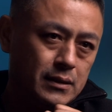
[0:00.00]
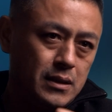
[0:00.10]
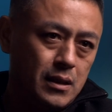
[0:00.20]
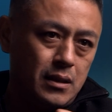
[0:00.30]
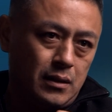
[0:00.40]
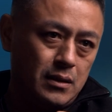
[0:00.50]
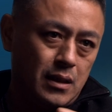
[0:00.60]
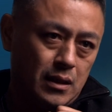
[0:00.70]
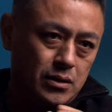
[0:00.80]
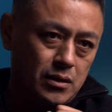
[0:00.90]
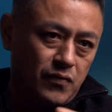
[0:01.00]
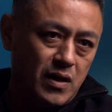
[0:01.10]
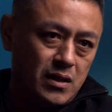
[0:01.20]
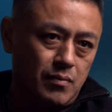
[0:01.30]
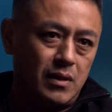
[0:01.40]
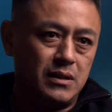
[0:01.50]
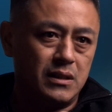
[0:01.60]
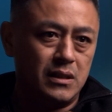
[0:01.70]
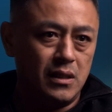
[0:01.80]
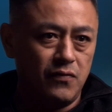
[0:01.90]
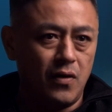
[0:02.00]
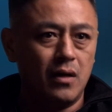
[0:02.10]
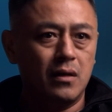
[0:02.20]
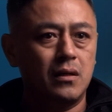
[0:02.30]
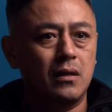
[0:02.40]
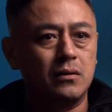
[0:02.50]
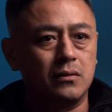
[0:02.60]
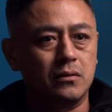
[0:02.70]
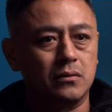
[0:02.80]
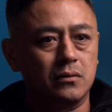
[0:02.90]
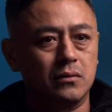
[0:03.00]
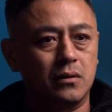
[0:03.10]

这可能也是为什么西方更